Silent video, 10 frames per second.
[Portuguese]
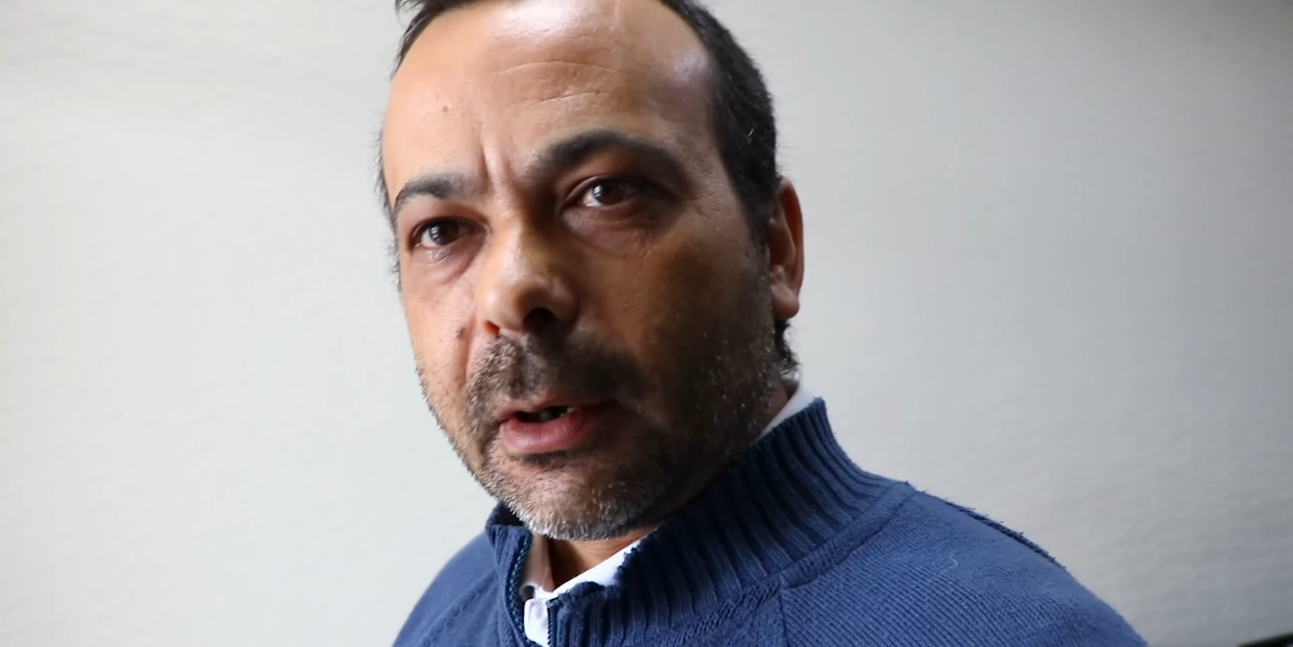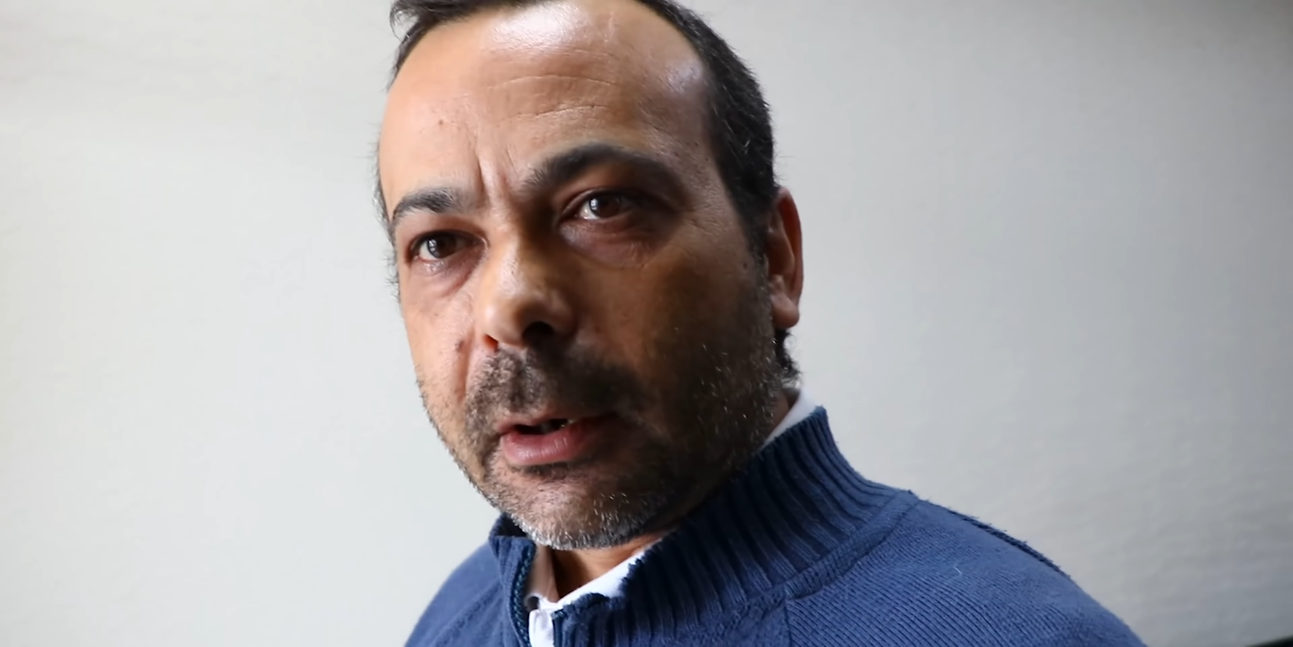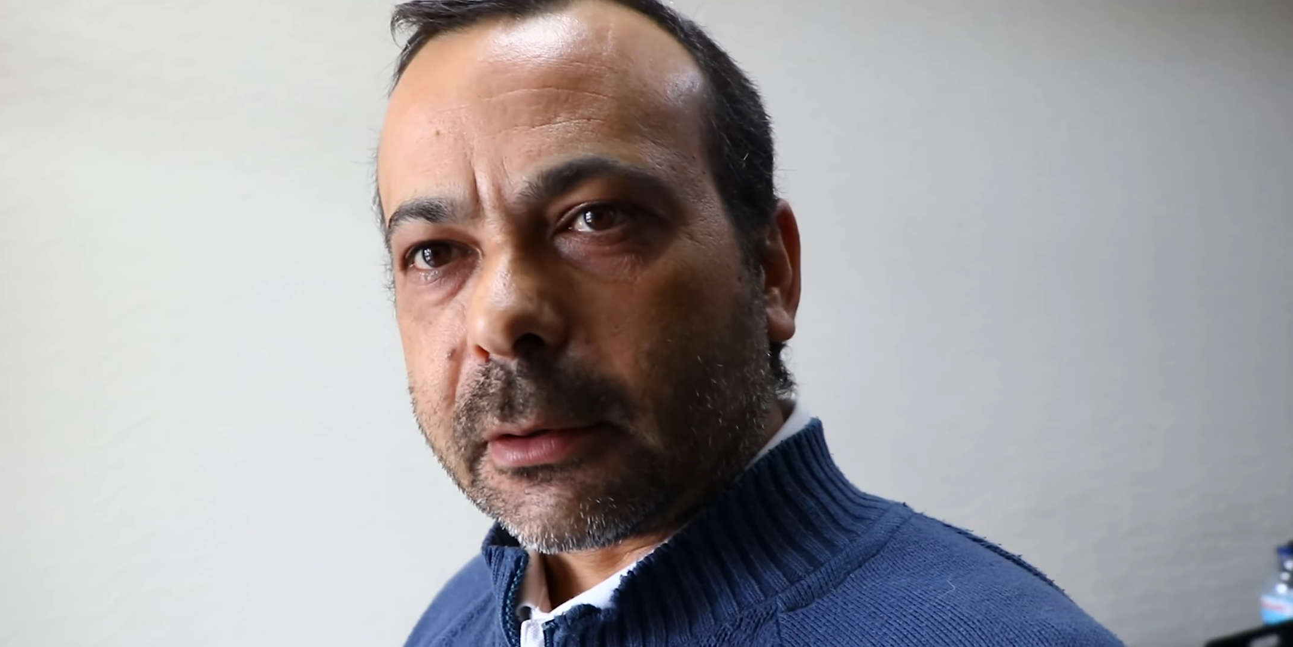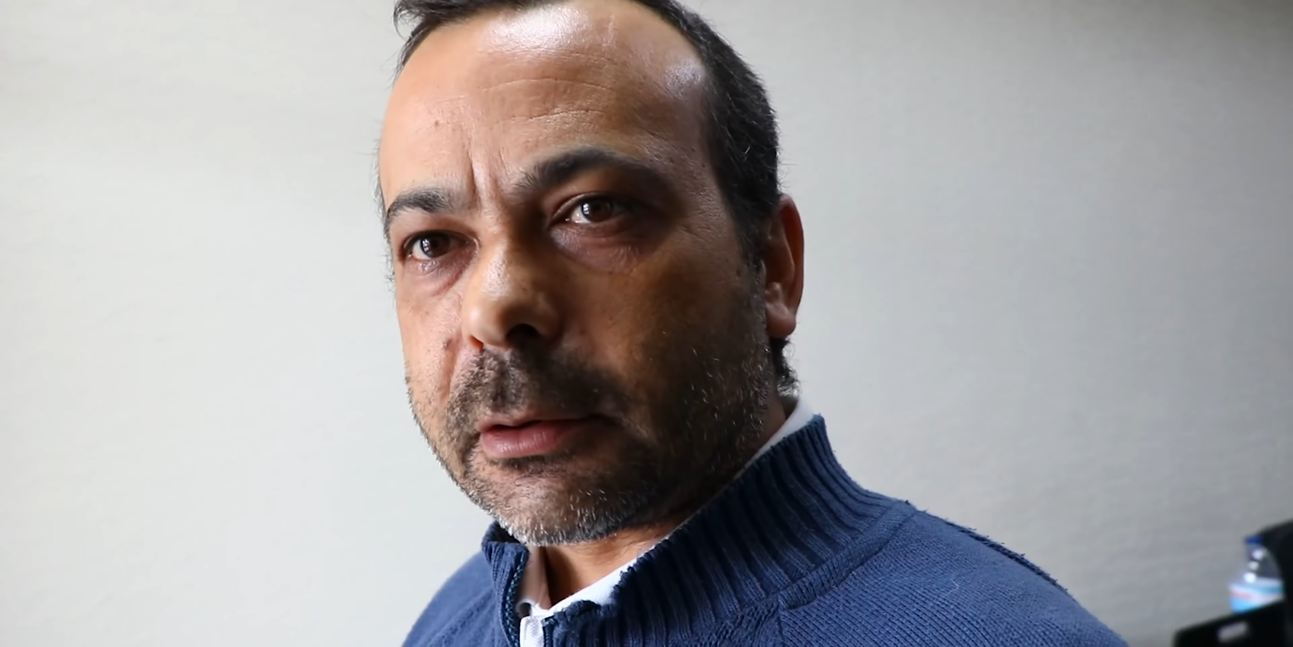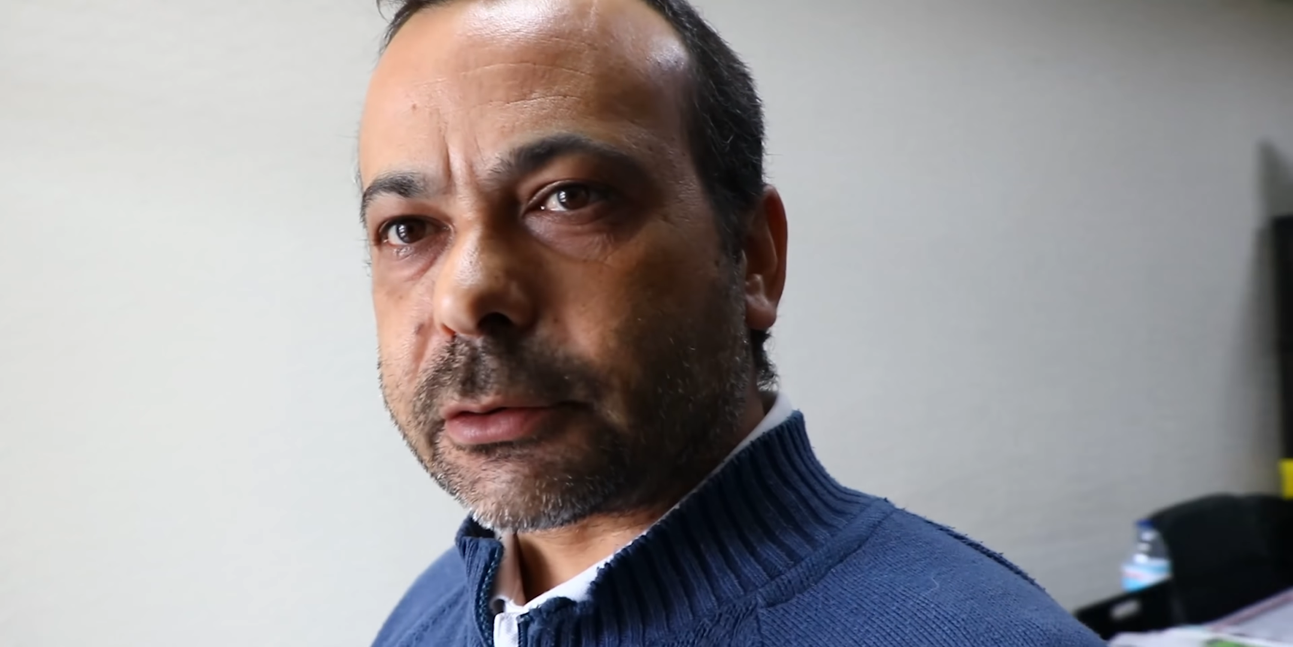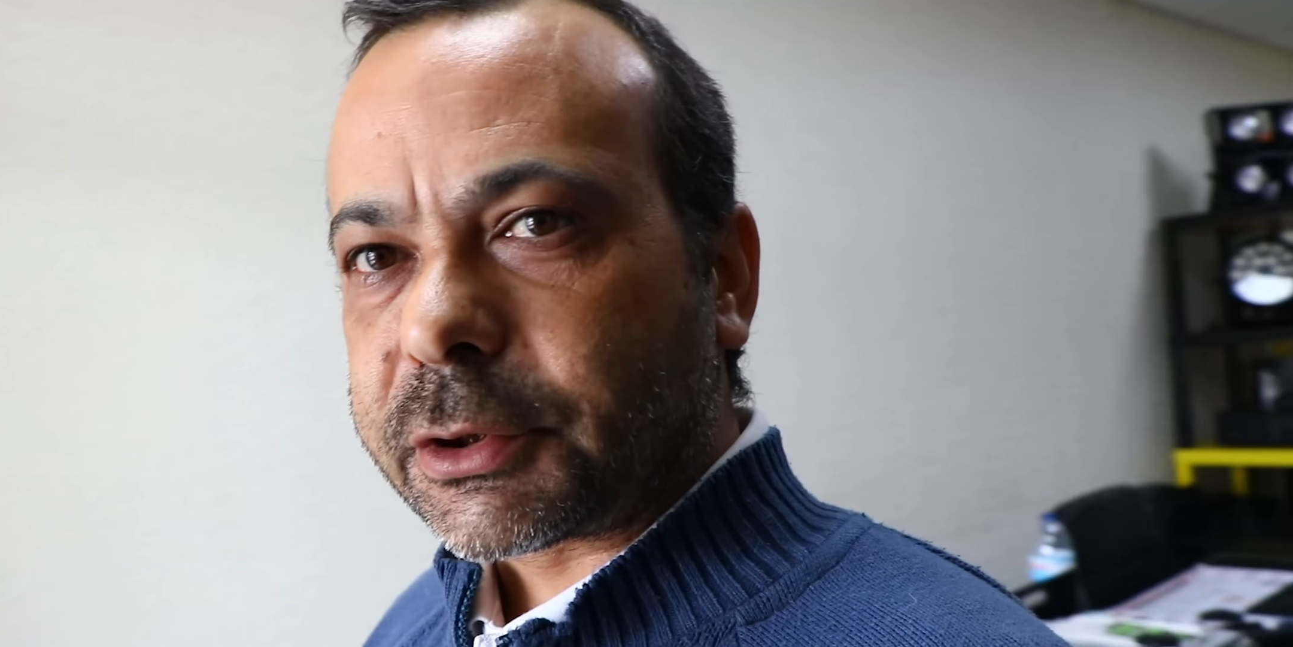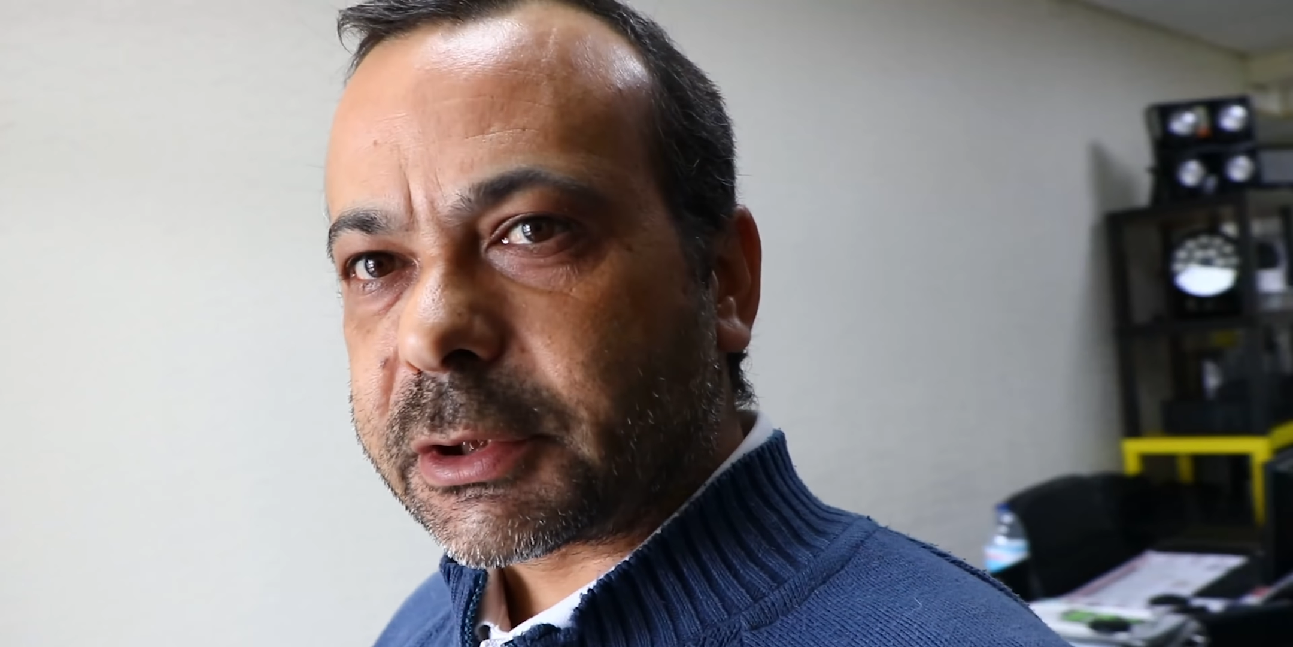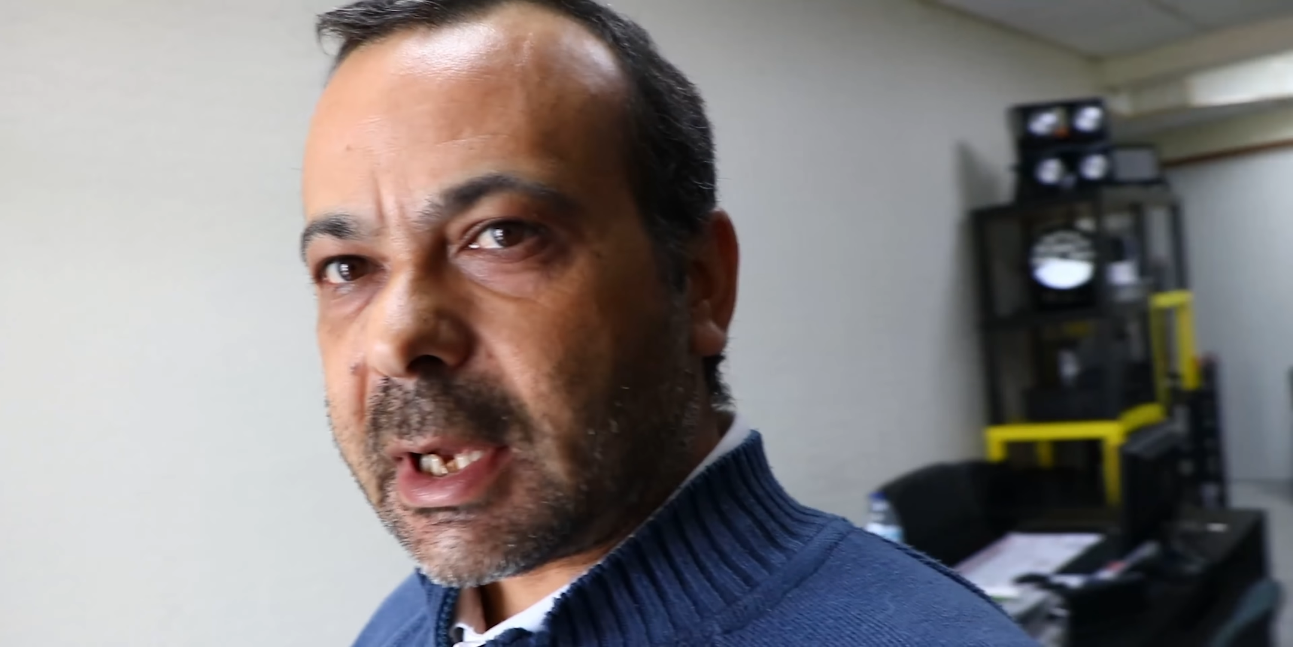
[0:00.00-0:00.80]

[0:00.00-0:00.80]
Ora, nós hoje